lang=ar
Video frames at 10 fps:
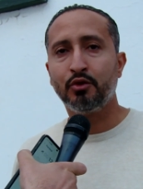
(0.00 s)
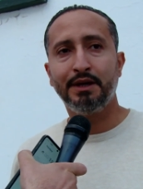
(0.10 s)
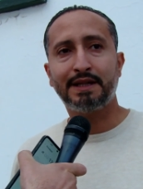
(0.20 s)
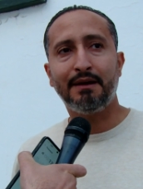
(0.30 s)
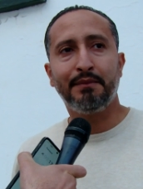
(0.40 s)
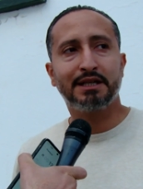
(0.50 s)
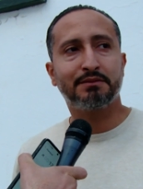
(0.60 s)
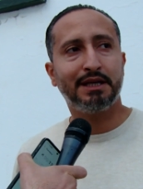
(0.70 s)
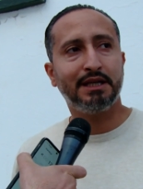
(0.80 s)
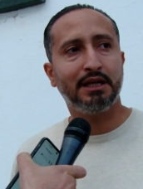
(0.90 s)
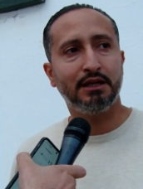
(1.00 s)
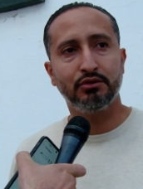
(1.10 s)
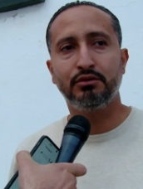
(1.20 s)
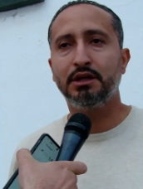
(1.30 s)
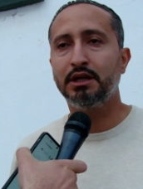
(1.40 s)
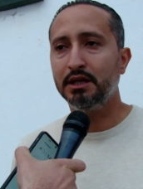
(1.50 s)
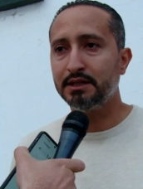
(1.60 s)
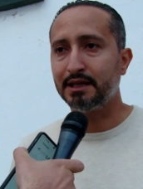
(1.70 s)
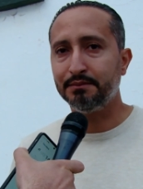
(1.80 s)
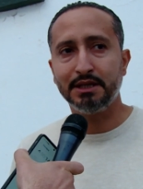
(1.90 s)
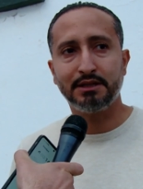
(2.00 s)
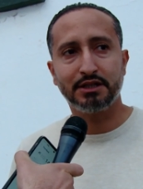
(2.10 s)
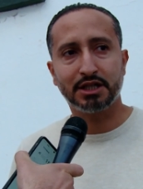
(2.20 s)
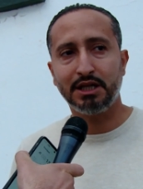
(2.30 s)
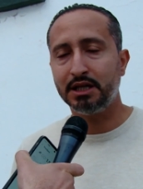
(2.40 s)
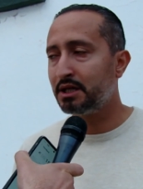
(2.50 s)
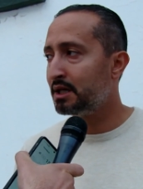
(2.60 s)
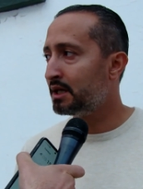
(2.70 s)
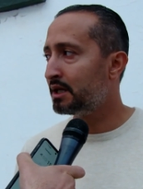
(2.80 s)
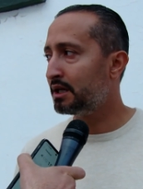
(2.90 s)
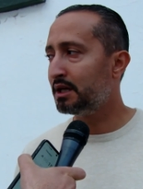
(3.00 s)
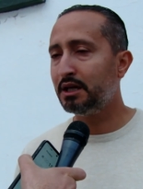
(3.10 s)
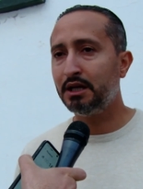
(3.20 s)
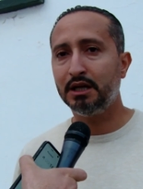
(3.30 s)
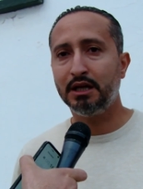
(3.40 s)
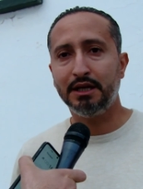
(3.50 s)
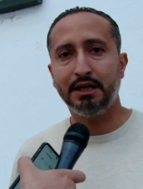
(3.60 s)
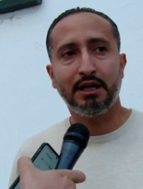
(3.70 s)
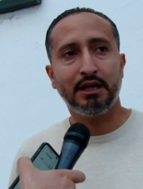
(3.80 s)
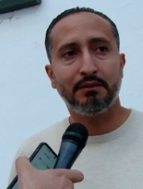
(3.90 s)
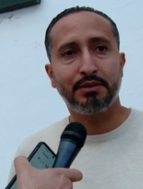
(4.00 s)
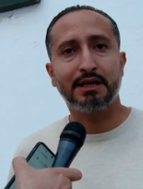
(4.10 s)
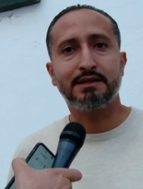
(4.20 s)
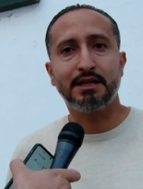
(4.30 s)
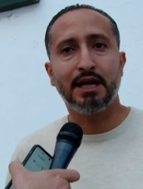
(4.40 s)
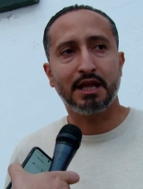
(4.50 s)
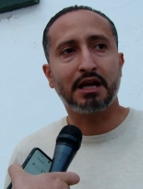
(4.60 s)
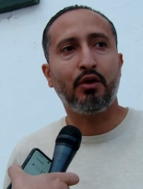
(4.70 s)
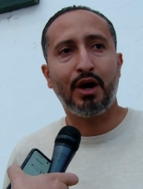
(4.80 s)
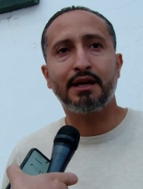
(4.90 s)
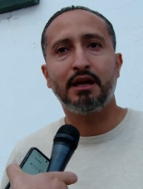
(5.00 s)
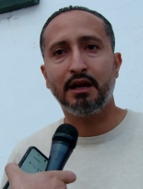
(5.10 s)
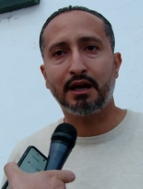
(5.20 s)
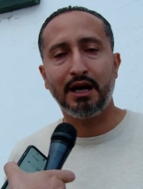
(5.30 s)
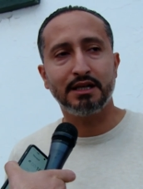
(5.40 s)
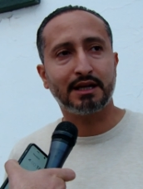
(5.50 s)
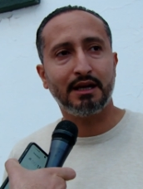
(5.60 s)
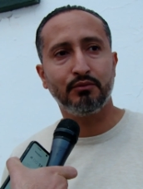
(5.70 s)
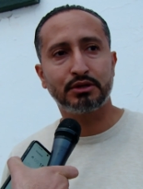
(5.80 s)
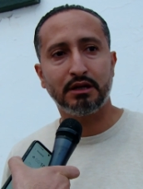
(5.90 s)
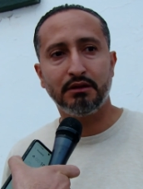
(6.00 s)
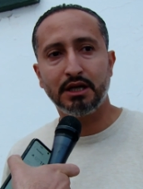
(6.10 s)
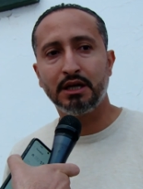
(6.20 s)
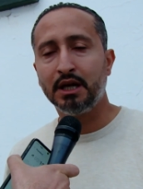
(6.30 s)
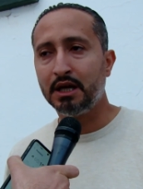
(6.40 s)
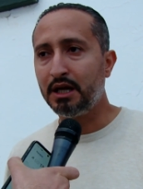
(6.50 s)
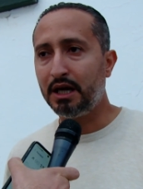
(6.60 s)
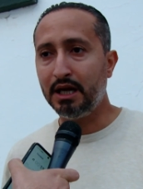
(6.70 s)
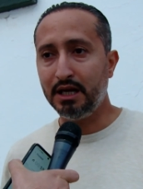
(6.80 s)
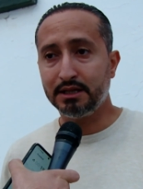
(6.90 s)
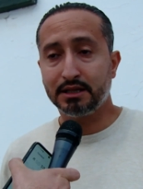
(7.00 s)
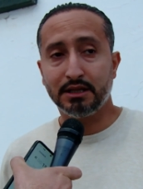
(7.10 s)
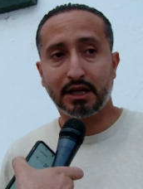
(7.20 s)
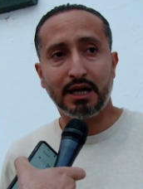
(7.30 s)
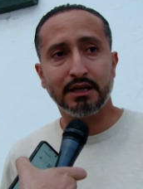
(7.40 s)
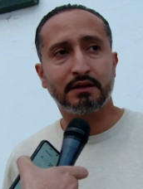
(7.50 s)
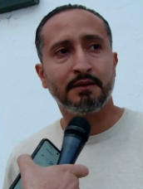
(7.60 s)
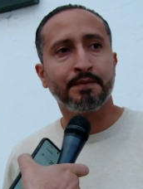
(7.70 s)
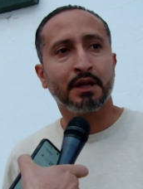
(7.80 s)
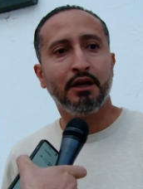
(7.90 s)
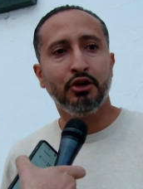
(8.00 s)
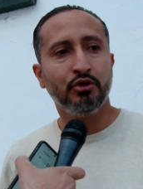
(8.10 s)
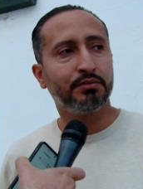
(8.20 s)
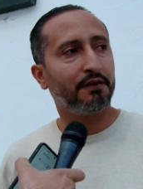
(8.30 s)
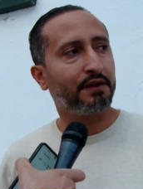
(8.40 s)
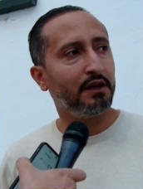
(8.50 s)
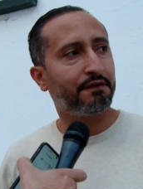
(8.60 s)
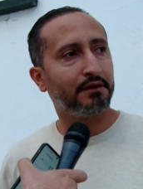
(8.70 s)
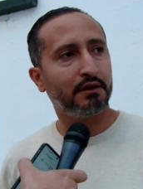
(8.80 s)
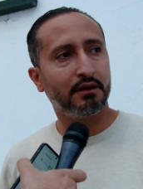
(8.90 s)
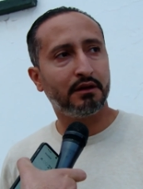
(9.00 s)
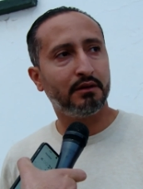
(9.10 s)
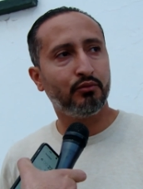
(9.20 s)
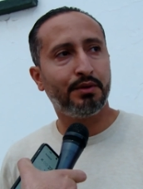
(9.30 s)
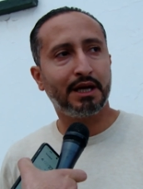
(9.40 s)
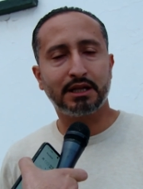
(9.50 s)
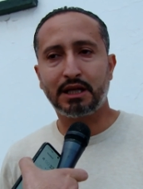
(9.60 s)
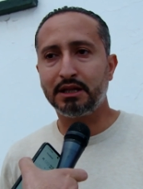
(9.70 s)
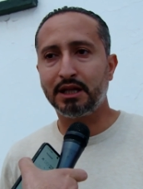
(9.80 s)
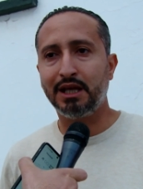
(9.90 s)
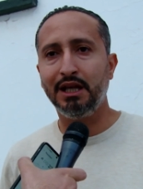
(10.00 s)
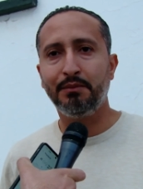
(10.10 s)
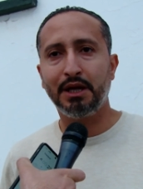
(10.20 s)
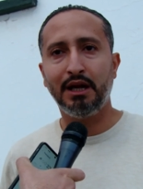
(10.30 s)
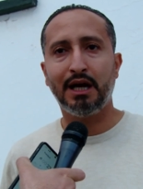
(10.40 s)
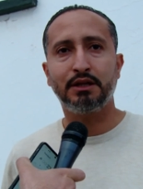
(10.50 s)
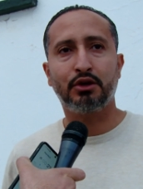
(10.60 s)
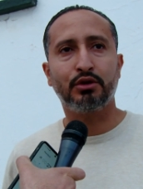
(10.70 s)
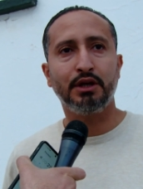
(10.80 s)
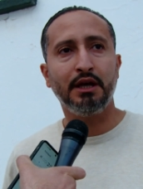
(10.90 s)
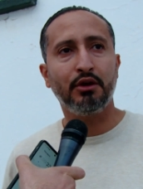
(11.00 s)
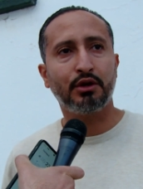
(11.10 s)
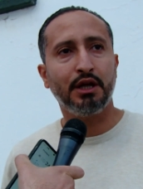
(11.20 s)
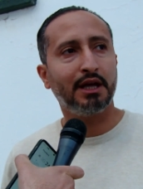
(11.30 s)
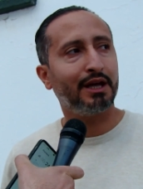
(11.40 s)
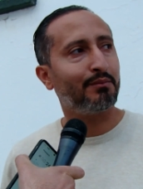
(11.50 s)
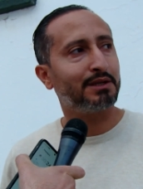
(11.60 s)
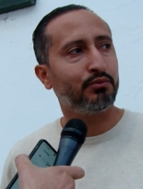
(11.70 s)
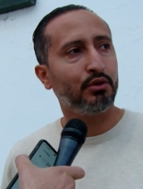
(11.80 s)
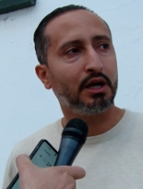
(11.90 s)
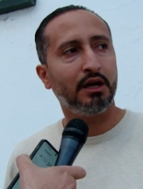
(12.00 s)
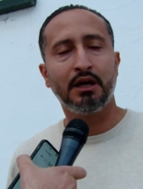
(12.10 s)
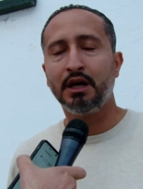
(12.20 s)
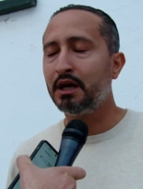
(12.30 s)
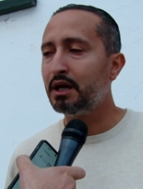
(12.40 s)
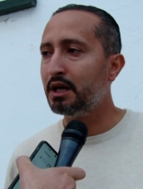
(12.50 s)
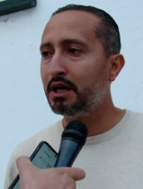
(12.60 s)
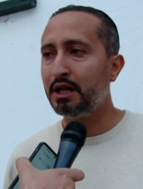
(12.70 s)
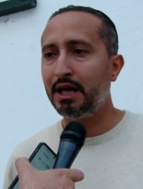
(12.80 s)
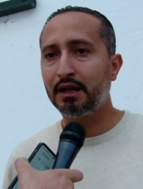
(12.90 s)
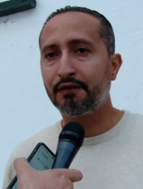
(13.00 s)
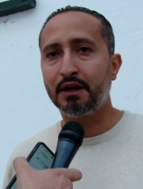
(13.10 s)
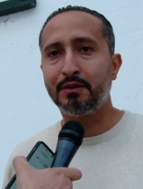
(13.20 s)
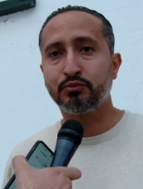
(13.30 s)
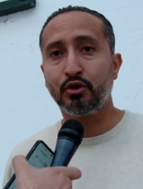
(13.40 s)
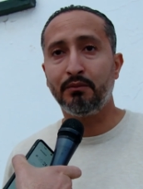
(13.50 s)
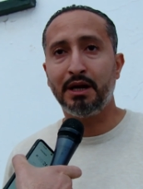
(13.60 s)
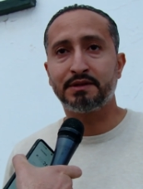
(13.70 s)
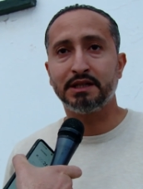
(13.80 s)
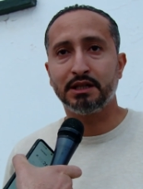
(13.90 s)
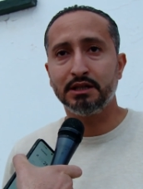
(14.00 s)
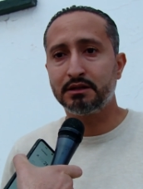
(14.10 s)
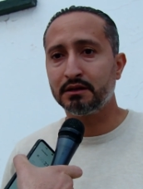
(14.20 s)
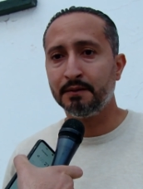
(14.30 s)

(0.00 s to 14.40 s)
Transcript: وما يتحملش معناها انه الاصابات ديجا آه، احنا بالرصيد هذاك وعندنا نقائص على مستوى على عده نقاط اليوم كيف كيف آه، المباراة كانت كيليبري لحد الركنية، الركنية كانت مسبوقة آه، الهدف كان مسبوق بلمسة يد